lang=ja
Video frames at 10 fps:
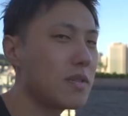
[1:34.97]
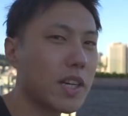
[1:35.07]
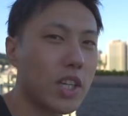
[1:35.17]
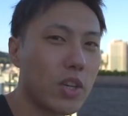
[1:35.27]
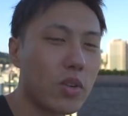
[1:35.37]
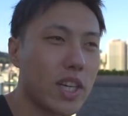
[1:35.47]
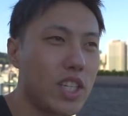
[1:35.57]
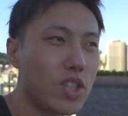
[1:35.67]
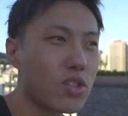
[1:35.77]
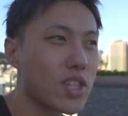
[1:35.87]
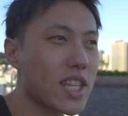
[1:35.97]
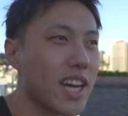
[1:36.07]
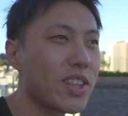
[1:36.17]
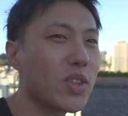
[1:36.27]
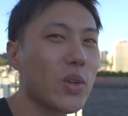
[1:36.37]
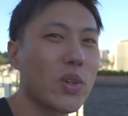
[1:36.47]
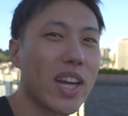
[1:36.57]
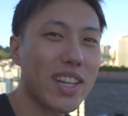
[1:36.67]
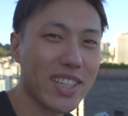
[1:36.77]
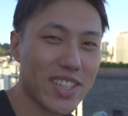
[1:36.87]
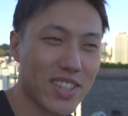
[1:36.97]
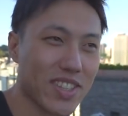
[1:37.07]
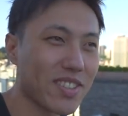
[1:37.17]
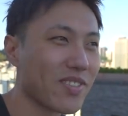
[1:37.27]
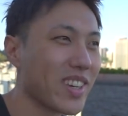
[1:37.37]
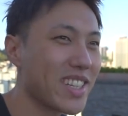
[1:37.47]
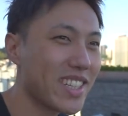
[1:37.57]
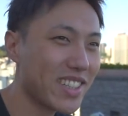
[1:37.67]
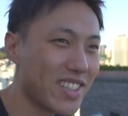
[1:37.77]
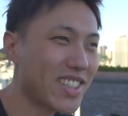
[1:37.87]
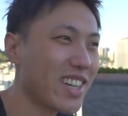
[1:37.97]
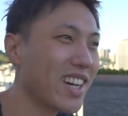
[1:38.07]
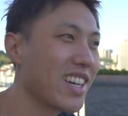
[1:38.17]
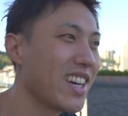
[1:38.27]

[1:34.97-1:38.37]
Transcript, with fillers: 今気温が23度ぐらいなんですめちゃくちゃ